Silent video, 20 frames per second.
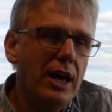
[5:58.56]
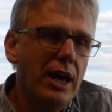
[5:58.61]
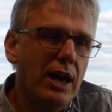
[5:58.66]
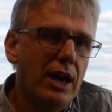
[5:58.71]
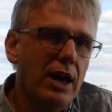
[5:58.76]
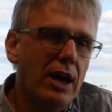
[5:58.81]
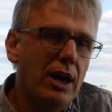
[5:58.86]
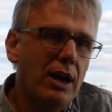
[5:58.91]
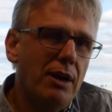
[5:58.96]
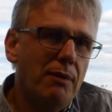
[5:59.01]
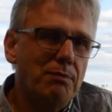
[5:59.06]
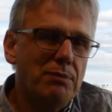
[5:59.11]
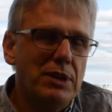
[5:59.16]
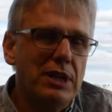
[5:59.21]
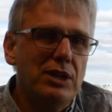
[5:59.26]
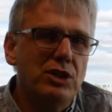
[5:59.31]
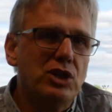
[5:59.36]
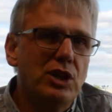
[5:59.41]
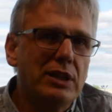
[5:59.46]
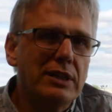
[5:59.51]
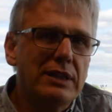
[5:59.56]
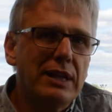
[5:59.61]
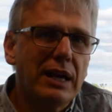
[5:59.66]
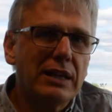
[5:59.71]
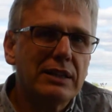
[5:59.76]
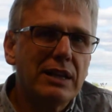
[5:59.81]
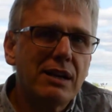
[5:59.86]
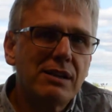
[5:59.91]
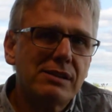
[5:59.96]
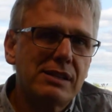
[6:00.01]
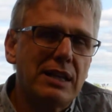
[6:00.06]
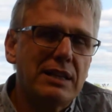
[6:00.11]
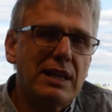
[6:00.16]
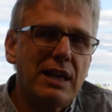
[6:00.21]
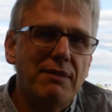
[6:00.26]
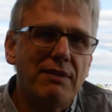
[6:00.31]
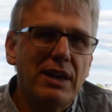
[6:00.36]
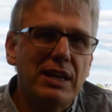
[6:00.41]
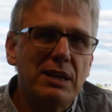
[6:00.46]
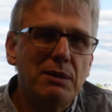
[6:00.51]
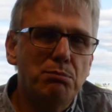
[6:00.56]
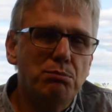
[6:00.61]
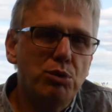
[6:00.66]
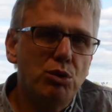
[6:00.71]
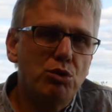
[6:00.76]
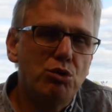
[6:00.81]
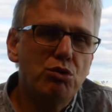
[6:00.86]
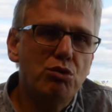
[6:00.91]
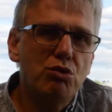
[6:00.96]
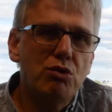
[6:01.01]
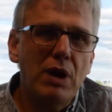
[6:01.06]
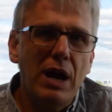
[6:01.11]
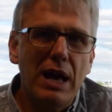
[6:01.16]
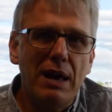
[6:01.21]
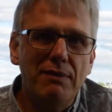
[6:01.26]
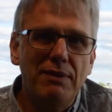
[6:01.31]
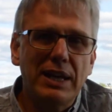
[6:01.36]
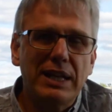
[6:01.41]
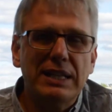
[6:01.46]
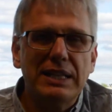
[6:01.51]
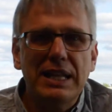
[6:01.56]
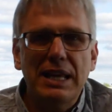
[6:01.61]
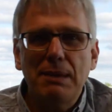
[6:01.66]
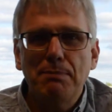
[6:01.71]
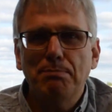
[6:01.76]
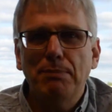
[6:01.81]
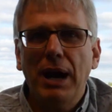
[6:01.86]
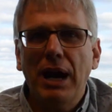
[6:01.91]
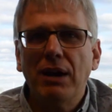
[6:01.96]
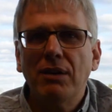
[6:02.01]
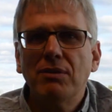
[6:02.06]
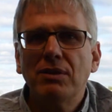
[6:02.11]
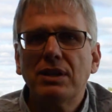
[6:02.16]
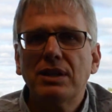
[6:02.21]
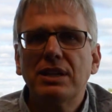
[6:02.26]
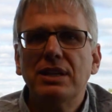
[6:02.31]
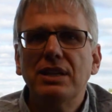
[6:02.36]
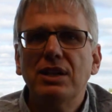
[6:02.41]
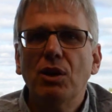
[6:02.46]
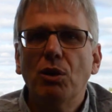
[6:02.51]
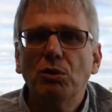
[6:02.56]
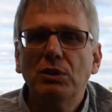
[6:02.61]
Euh, j'ai une tendance à travailler beaucoup avec les banques qui ont